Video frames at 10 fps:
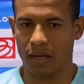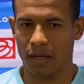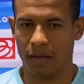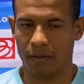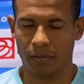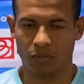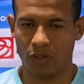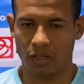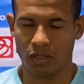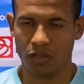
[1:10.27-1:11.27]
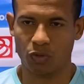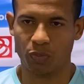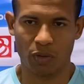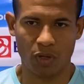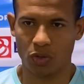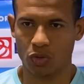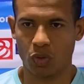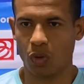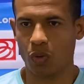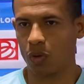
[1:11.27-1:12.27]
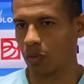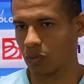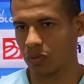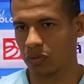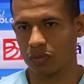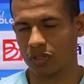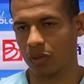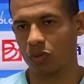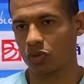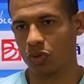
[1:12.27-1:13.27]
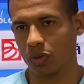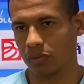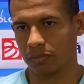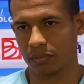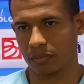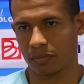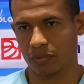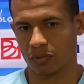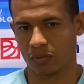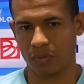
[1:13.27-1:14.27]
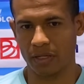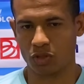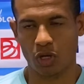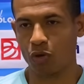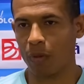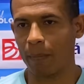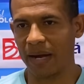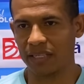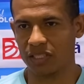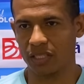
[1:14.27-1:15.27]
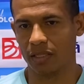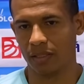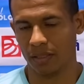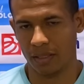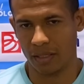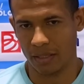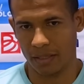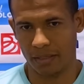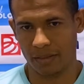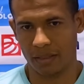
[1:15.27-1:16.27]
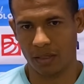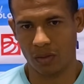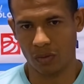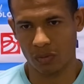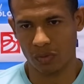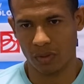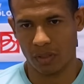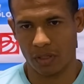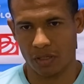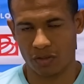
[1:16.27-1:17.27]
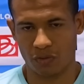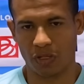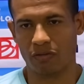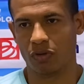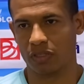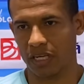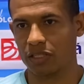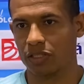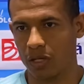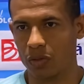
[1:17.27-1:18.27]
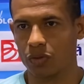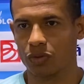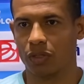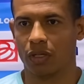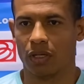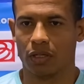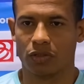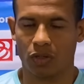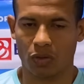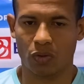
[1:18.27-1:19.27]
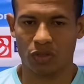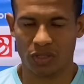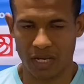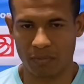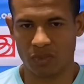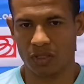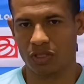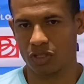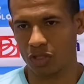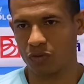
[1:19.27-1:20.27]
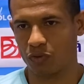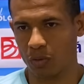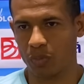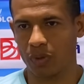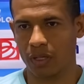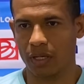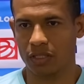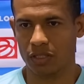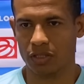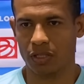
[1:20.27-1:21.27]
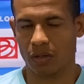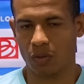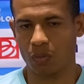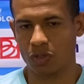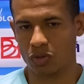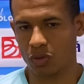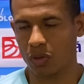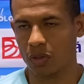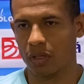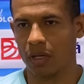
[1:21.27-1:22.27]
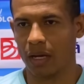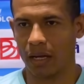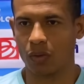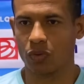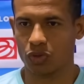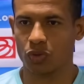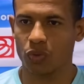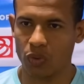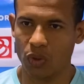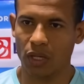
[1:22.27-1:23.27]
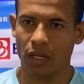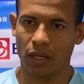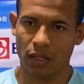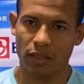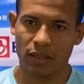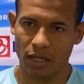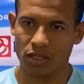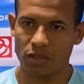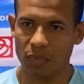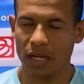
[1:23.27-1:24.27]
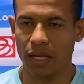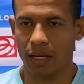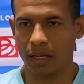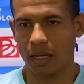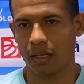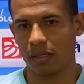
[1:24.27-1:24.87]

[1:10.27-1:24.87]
é, é, tanto o primeiro jogo como o segundo jogo, mas é só em uma partida. Então, se for da vontade de Deus, nós conquistarmos esse título foi porque a gente já começou a construir ele desde Belém, né?